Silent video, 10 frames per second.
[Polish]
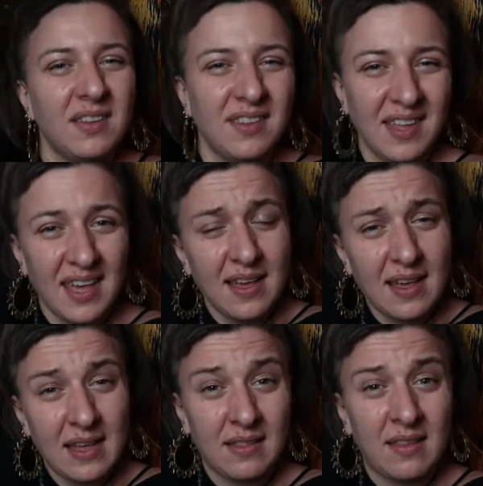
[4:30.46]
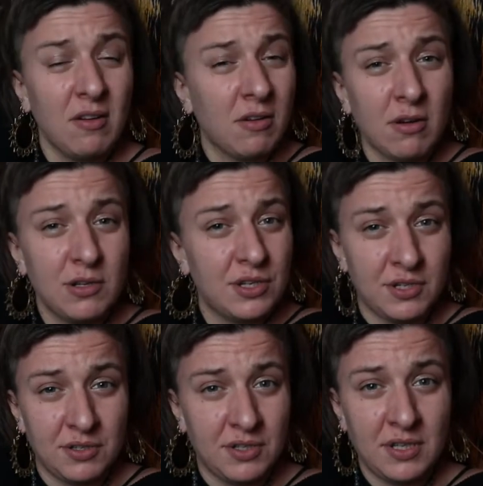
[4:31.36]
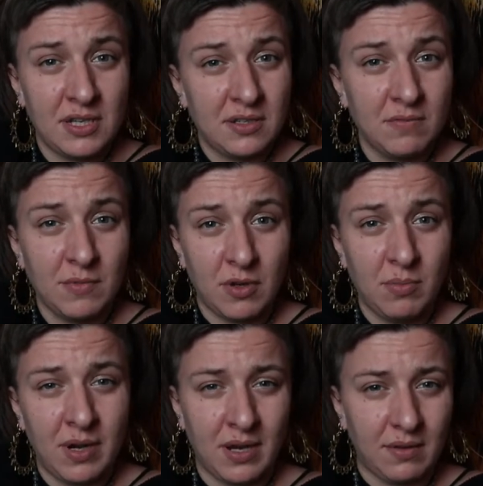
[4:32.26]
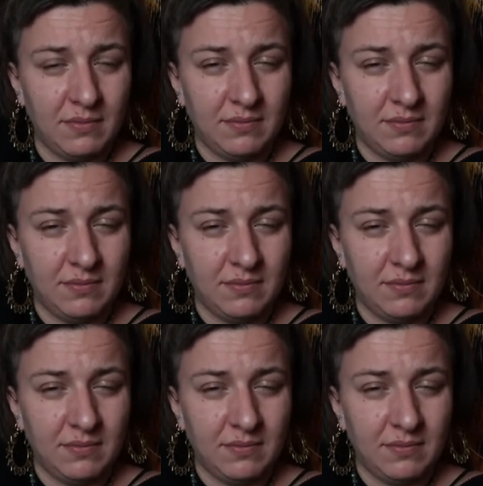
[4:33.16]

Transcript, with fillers: Nie, te okoliczności nie są dobre.